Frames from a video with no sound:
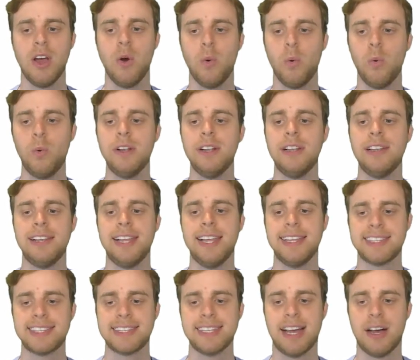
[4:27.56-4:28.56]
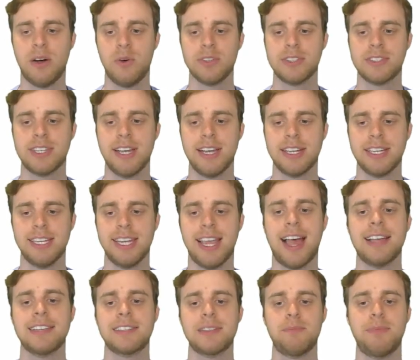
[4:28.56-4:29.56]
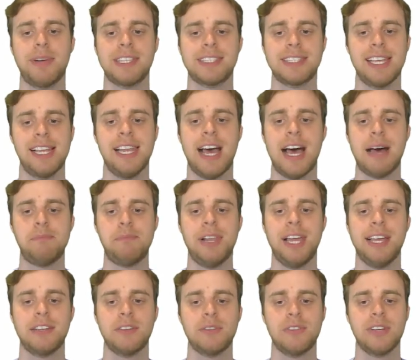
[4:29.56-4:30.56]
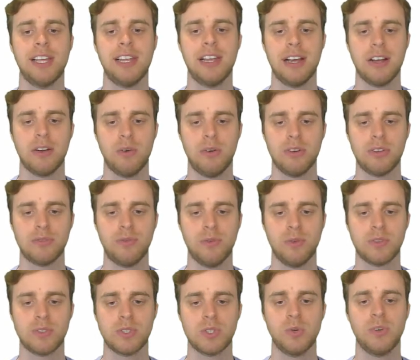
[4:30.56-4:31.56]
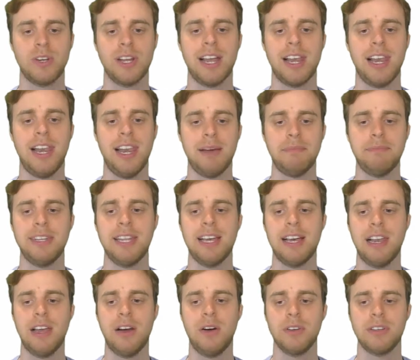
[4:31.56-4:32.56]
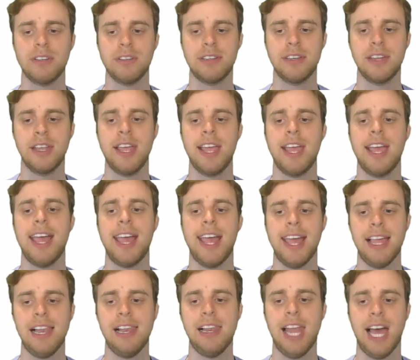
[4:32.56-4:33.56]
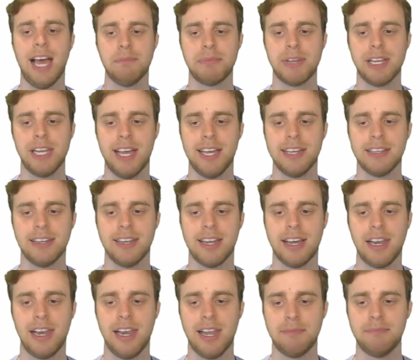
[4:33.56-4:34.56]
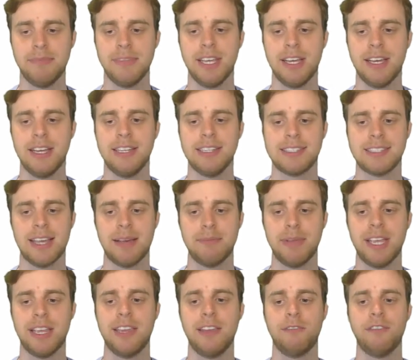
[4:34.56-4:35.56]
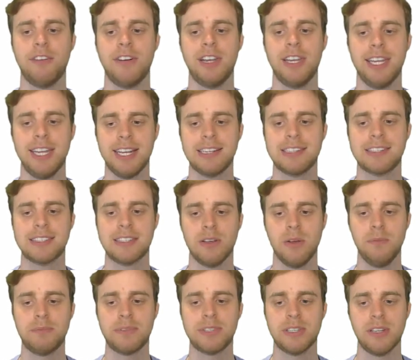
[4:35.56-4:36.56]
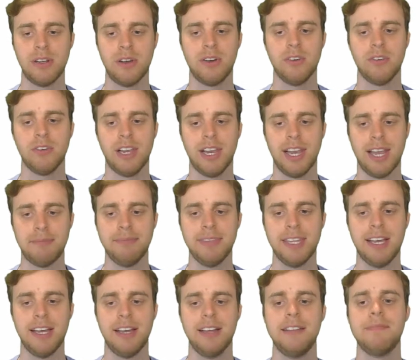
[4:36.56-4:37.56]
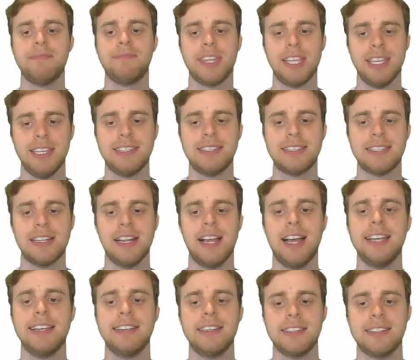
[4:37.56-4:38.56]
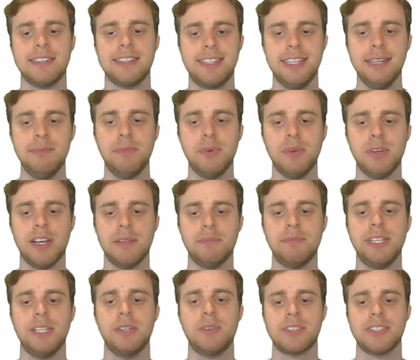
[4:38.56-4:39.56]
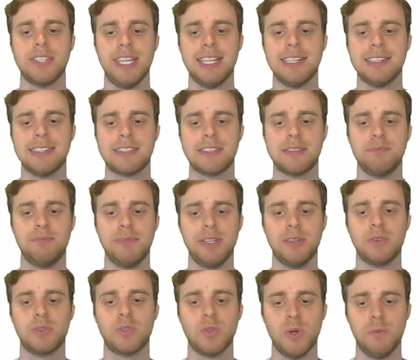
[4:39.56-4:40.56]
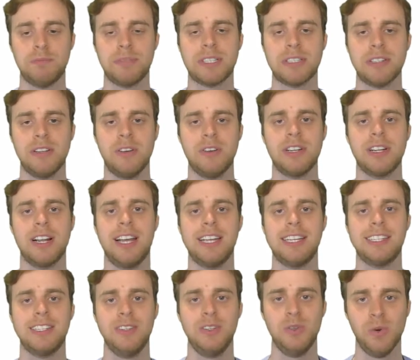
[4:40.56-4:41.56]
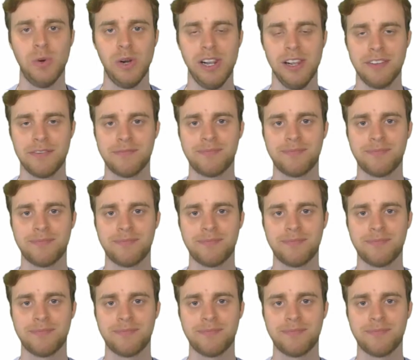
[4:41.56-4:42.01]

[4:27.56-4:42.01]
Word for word: Und letzte Aussage, die erste partielle Ableitung der Lagrange-Funktion nach Lambda lautet, L abgeleitet nach Lambda ist abhängig von x, y und Lambda ist gleich 700 minus x minus y gleich 0.